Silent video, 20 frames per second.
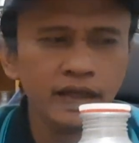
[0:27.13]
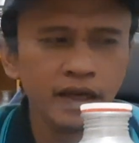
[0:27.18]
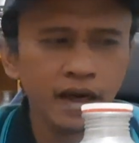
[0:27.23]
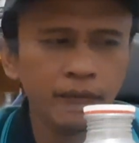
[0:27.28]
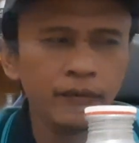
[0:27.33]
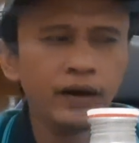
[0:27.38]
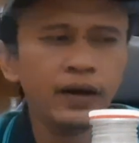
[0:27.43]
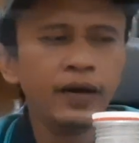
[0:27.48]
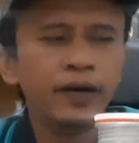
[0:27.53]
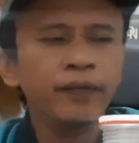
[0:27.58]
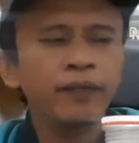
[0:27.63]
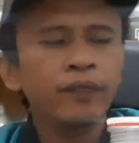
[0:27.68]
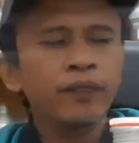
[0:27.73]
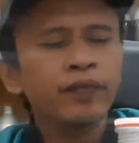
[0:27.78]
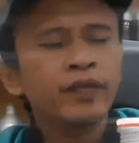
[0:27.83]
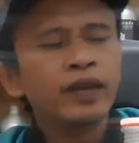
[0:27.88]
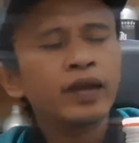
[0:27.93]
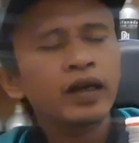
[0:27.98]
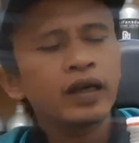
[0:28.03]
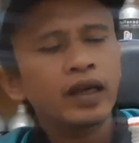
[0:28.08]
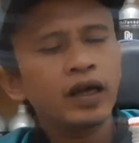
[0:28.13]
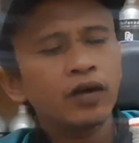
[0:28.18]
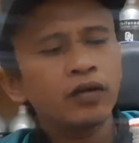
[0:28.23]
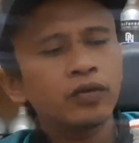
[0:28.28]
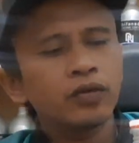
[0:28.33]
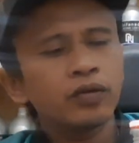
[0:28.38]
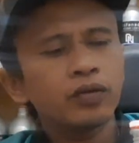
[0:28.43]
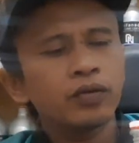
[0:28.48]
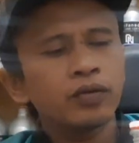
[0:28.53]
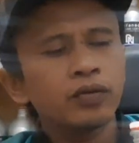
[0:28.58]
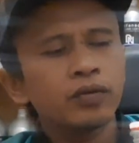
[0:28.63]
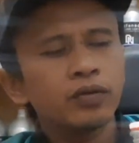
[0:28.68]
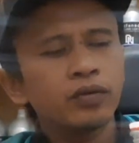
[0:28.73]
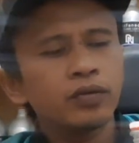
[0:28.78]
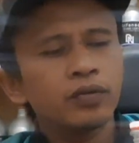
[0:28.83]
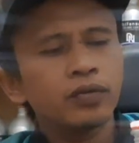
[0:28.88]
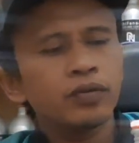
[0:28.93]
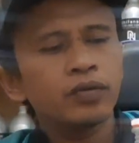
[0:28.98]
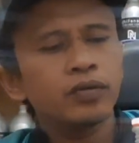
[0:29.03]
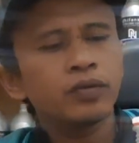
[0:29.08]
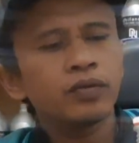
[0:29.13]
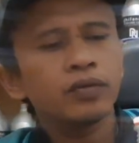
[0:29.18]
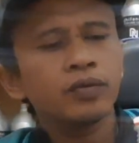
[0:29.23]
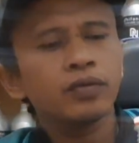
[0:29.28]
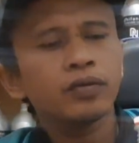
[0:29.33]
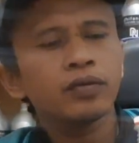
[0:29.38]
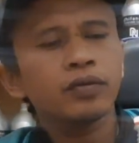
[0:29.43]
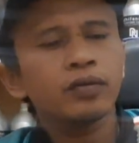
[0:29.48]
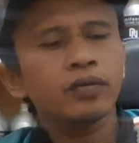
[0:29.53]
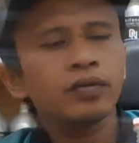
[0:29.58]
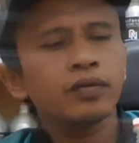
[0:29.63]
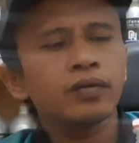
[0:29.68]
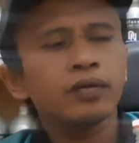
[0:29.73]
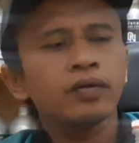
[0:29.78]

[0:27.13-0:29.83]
sama Nah untuk